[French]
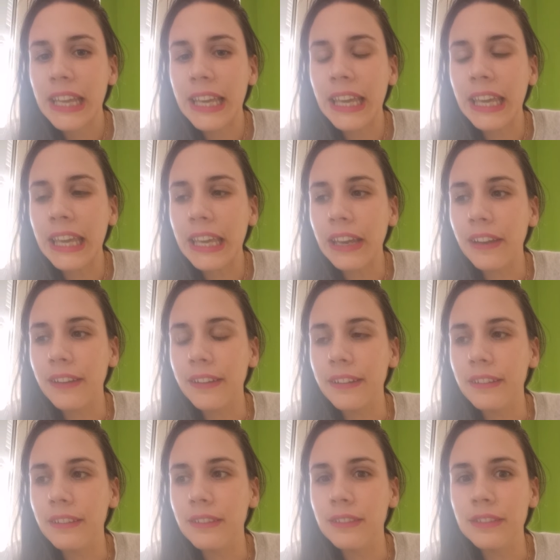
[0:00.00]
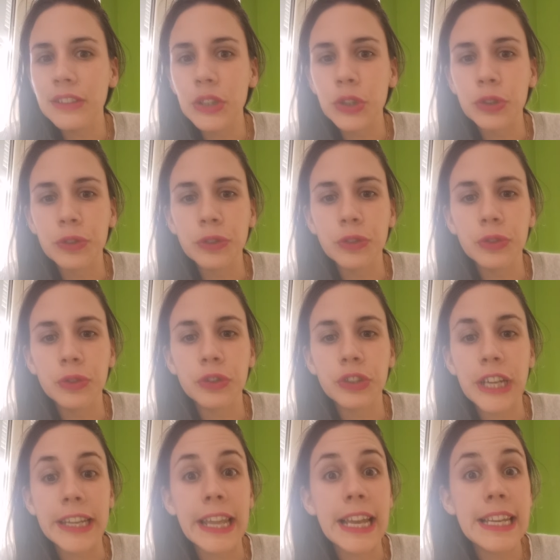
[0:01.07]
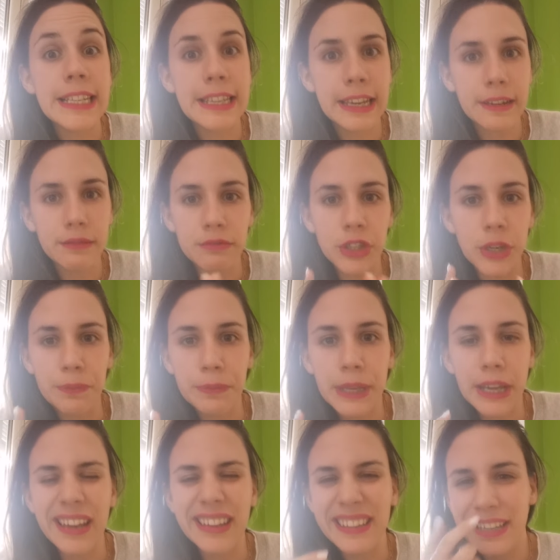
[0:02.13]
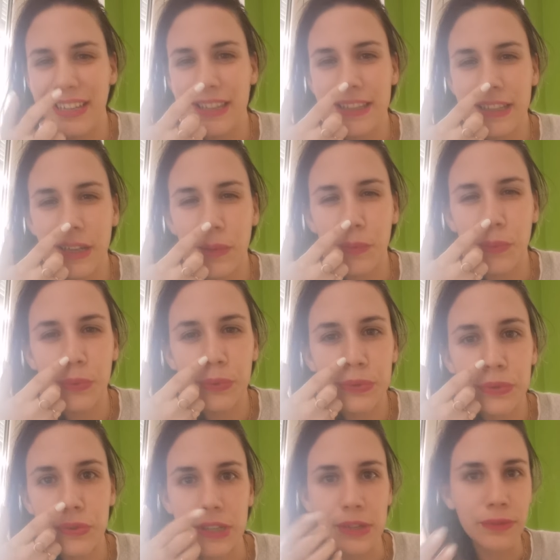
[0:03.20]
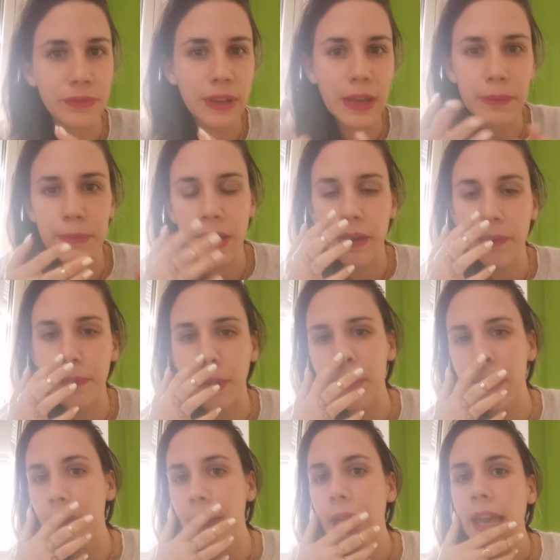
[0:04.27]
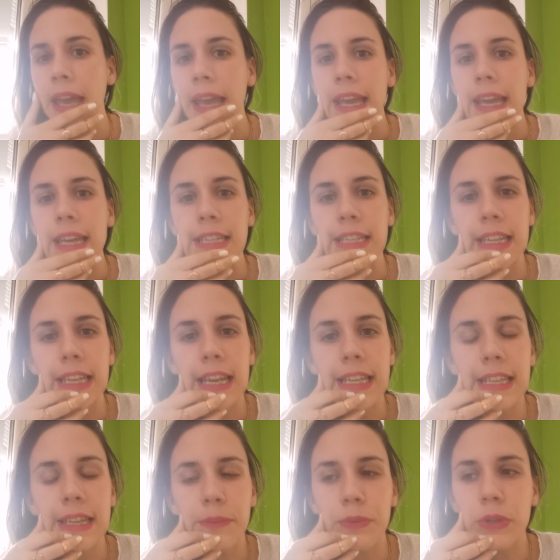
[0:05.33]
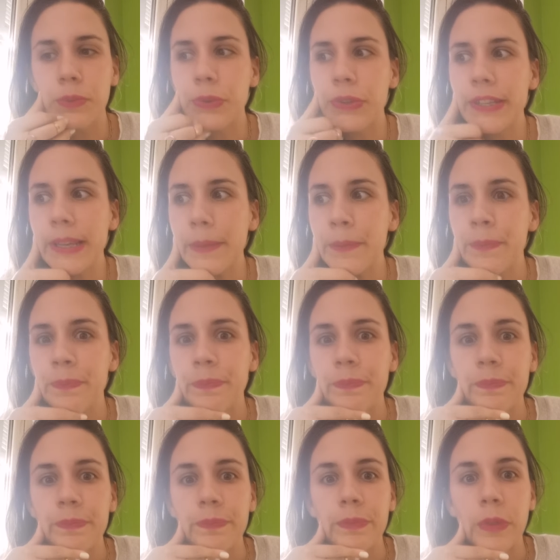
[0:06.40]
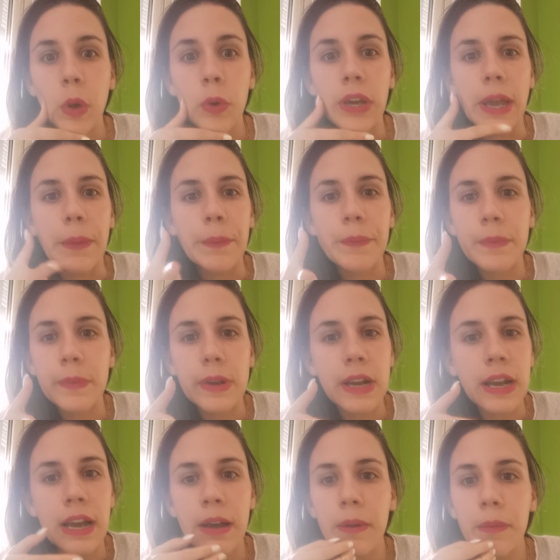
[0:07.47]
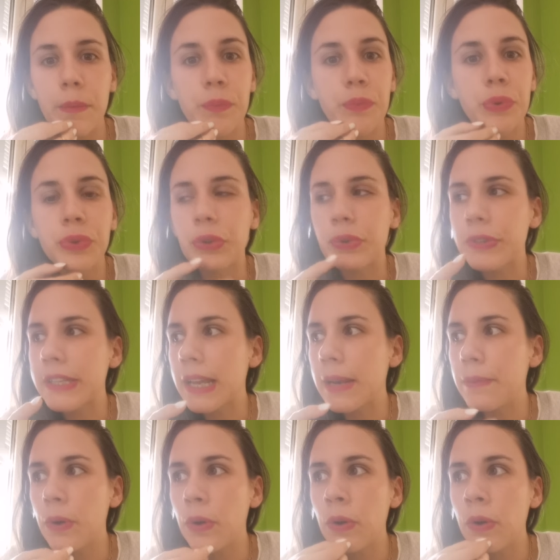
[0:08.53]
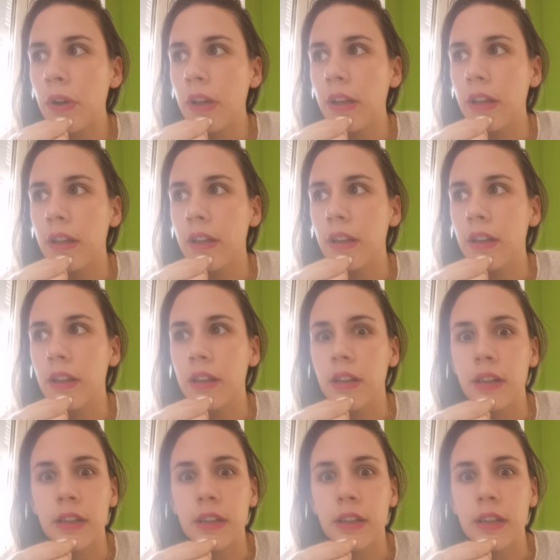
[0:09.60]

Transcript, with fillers: et euh, je j'analysais, j'aime bien analyser un peu ce que j'ai fait, bien, pas bien. Et j'analysais et puis je me disais, ok, là potentiellement, euh,